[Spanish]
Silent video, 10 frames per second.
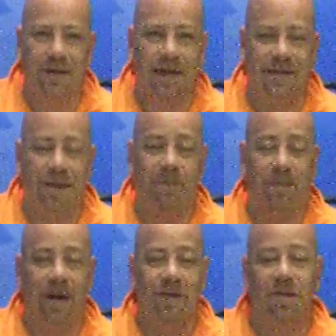que está
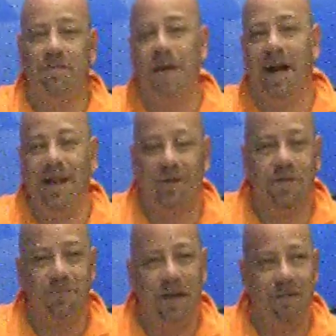preparándose para el
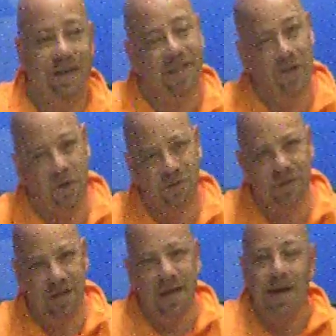2022.
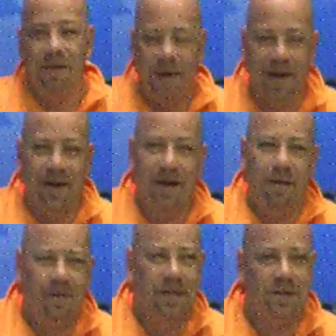Bien,
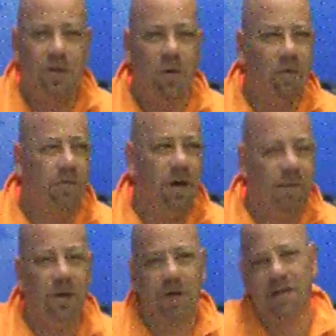pues ha sido una
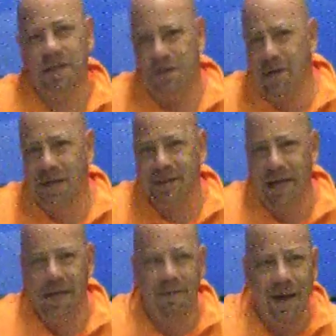buena organización la que se ha
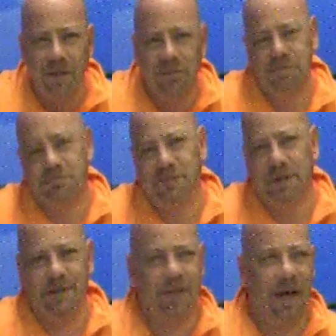llevado.
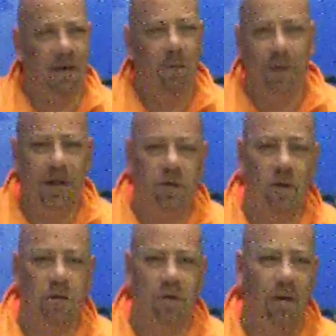Hasta el
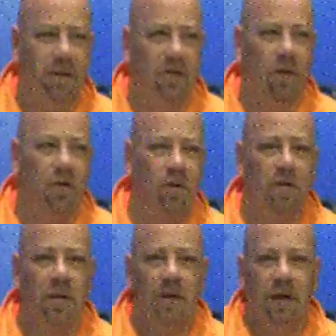momento no ha habido
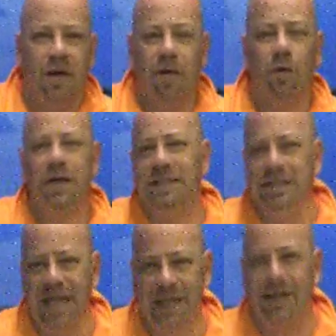ningún
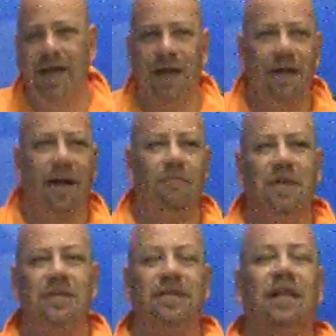incidente
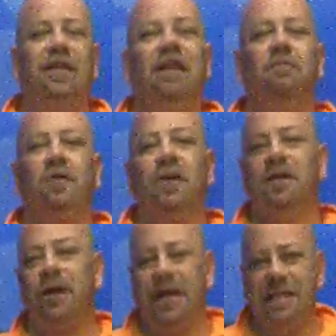administrativo ni de
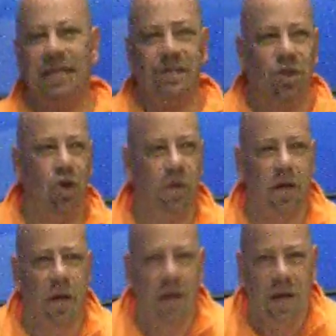organización.
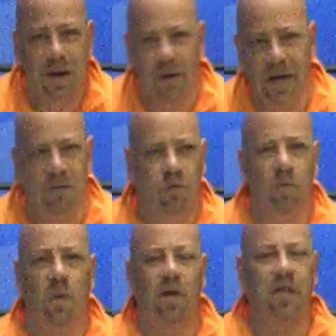Creo que en el
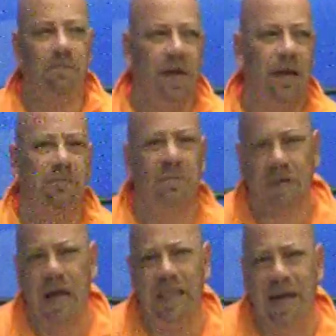fútbol también
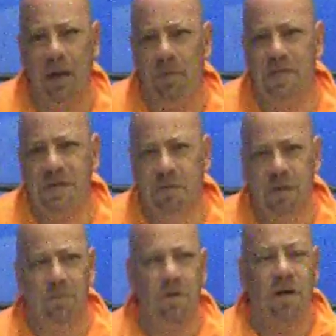ha dejado buen sabor de
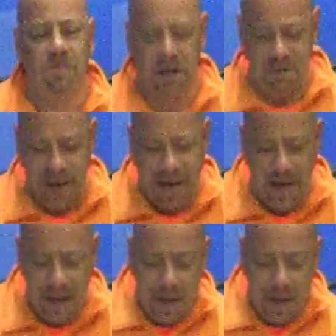boca, buen nivel.